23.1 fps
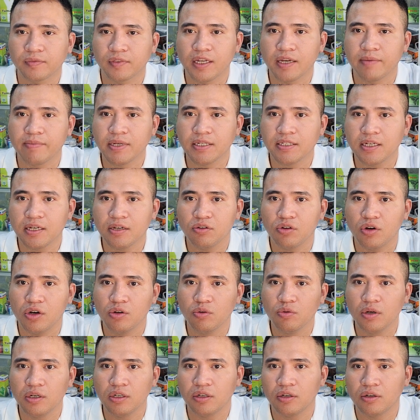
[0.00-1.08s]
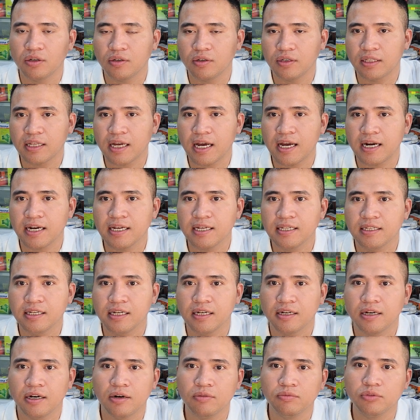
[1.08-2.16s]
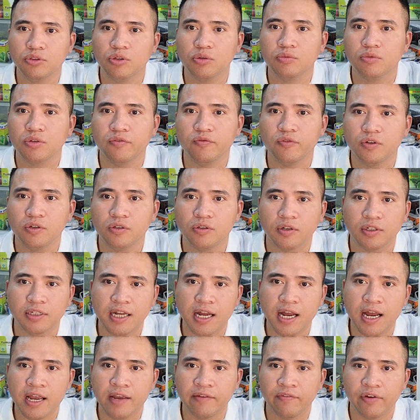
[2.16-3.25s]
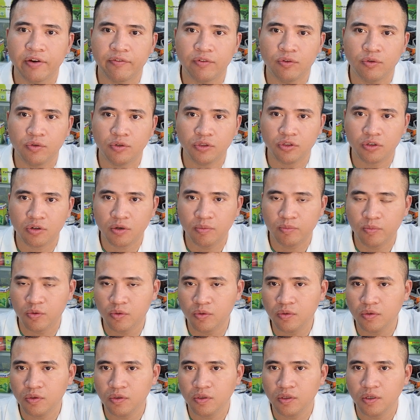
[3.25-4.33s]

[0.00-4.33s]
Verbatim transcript: thì mình xin nói luôn là noratadin thì không dùng cho phụ có thai và phụ nữ cho con bú